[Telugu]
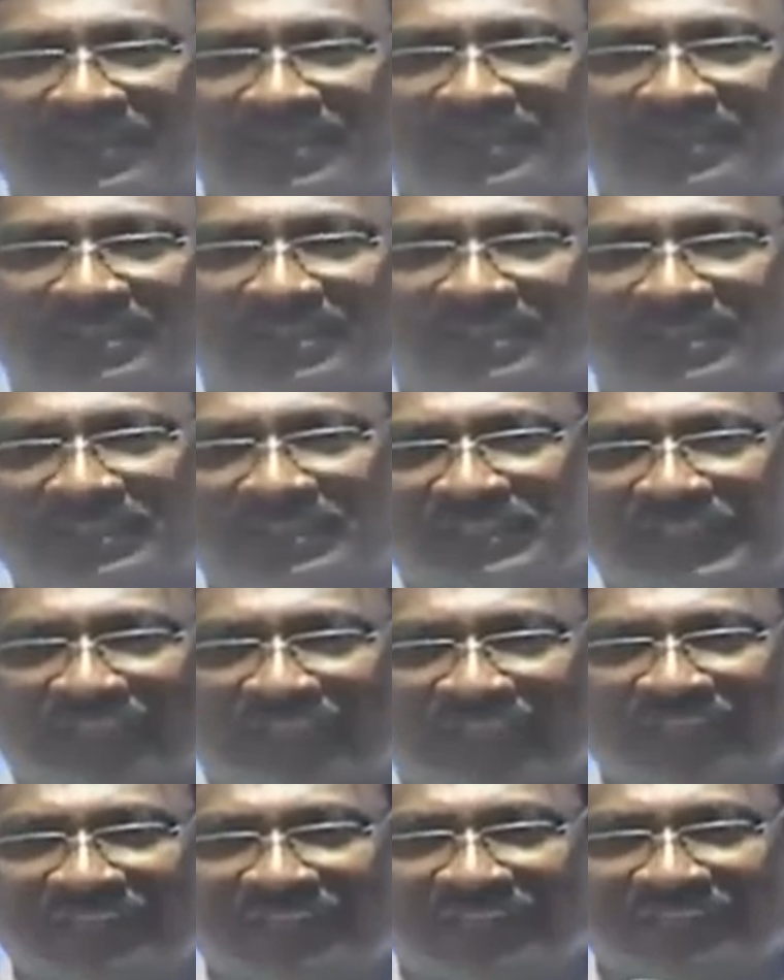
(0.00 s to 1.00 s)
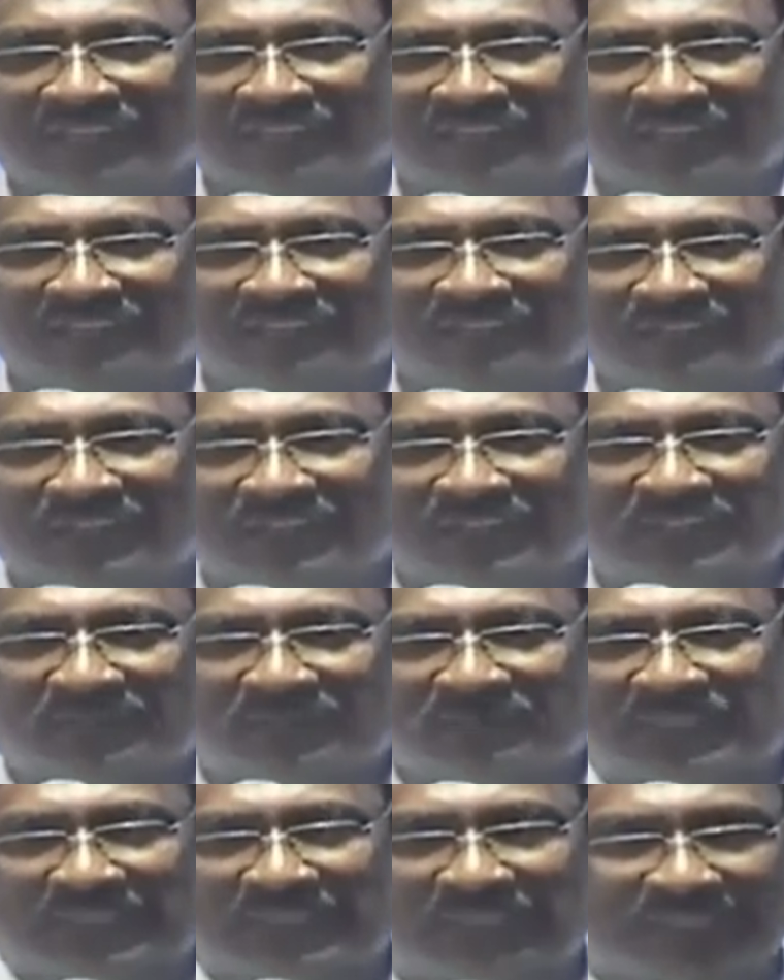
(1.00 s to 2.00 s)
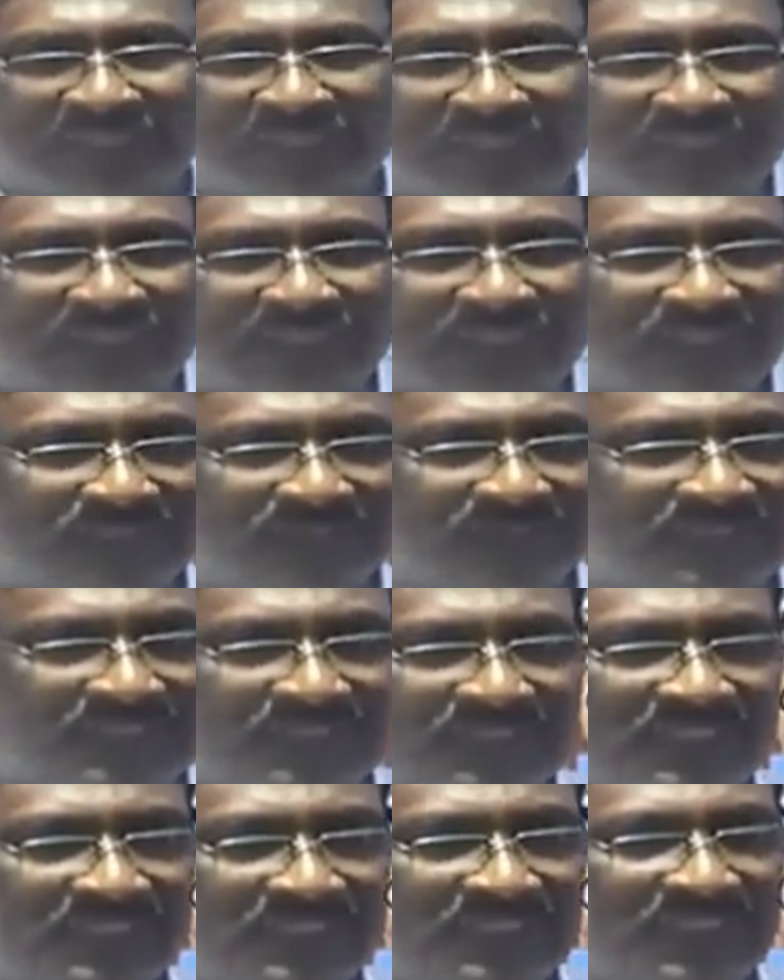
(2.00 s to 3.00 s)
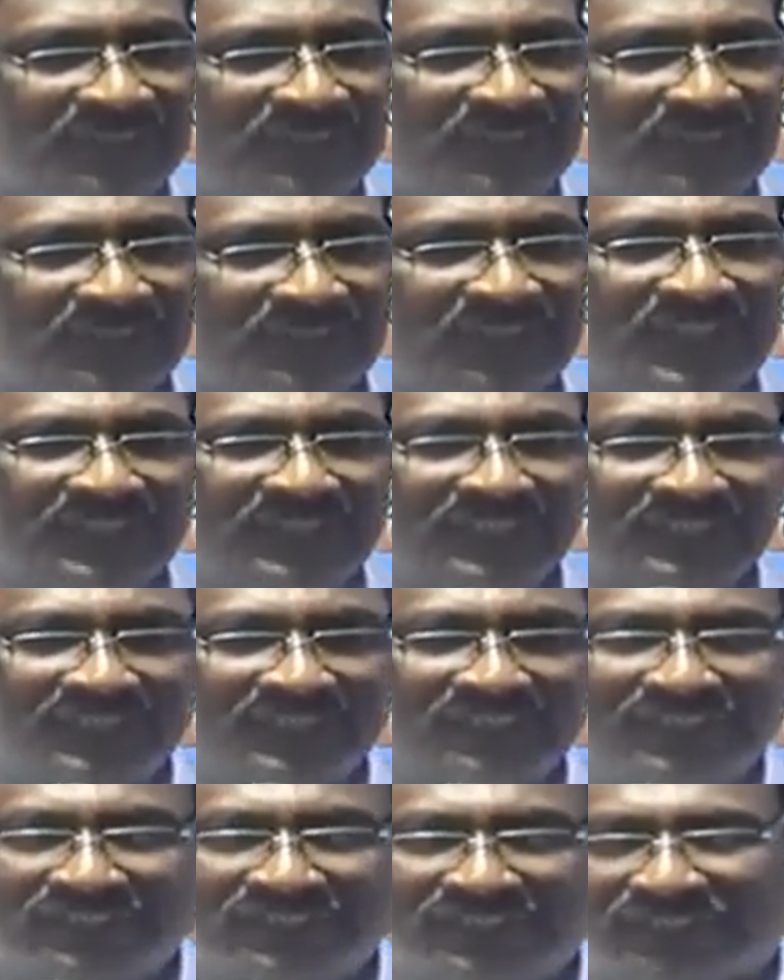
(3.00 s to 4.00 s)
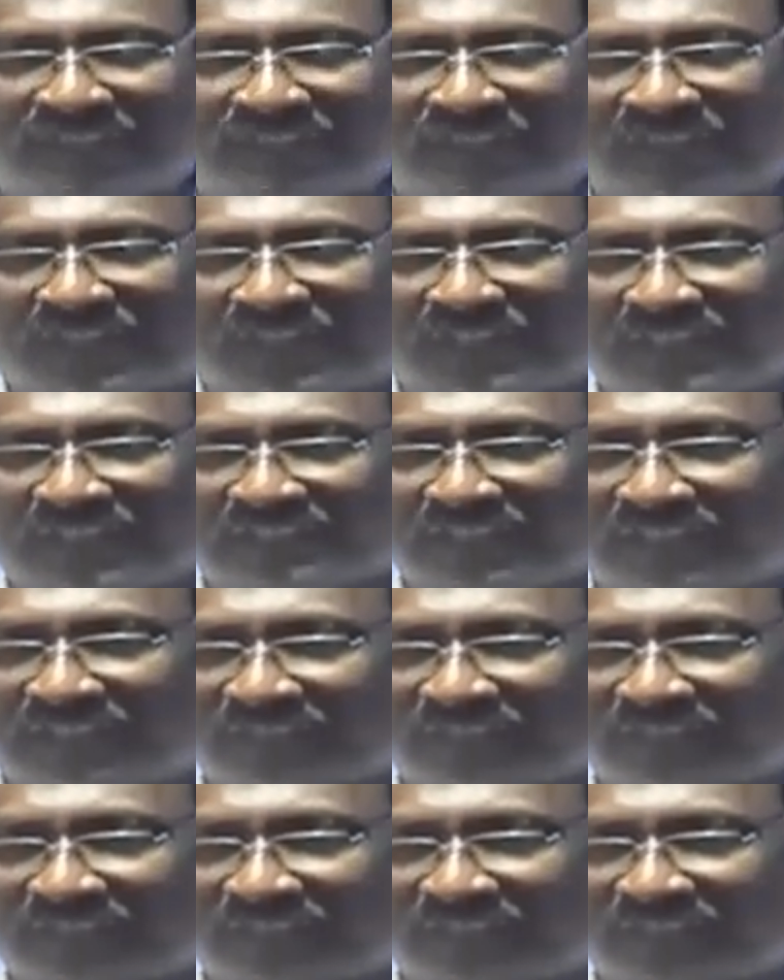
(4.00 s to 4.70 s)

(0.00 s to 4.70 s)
నించుకుంటే క్రీస్తు విడిచిపెట్టే క్రీస్తుని విడిచిన దేవుడు నిన్ను కూడా ఒక్క క్షణం